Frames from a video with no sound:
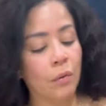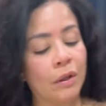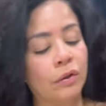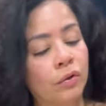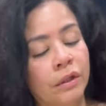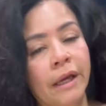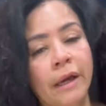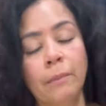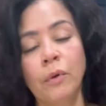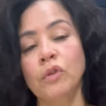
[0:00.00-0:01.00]
en cuánto
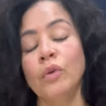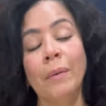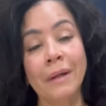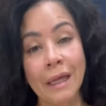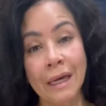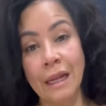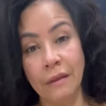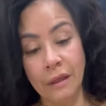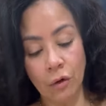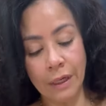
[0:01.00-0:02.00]
tiempo. Yo es verdad que les
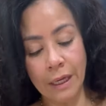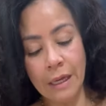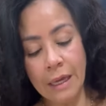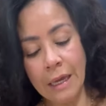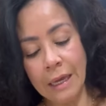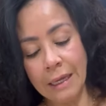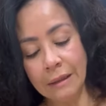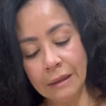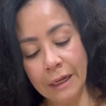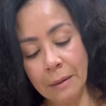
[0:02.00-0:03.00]
digo que
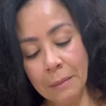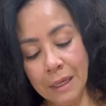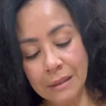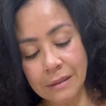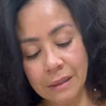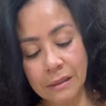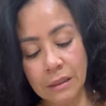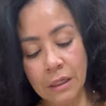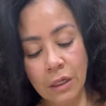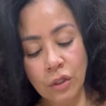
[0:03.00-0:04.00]
en tres meses
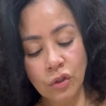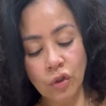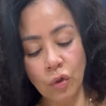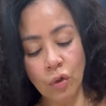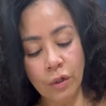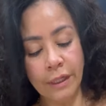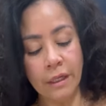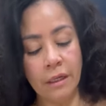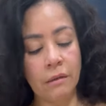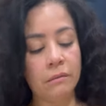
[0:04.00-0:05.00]
yo
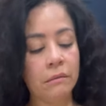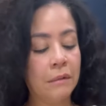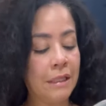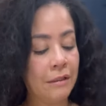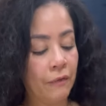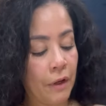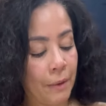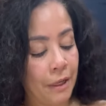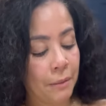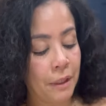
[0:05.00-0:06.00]
logré
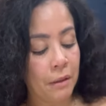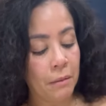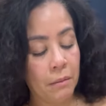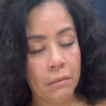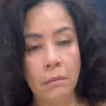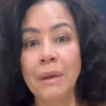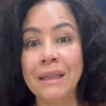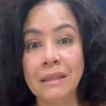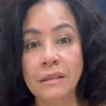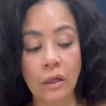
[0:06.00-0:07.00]
desinflamarme
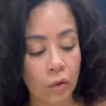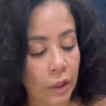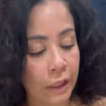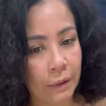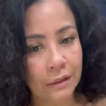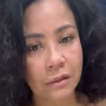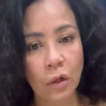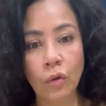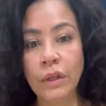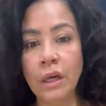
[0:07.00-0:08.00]
25 libras.
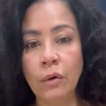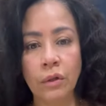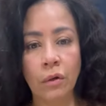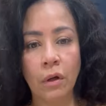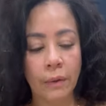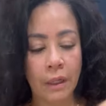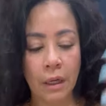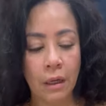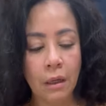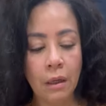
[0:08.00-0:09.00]
Lo digo y
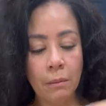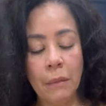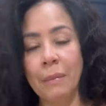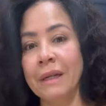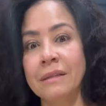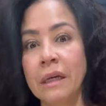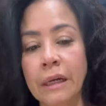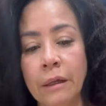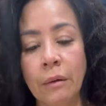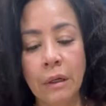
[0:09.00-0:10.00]
todavía me parece
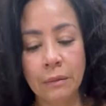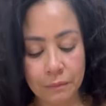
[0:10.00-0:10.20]
increíble.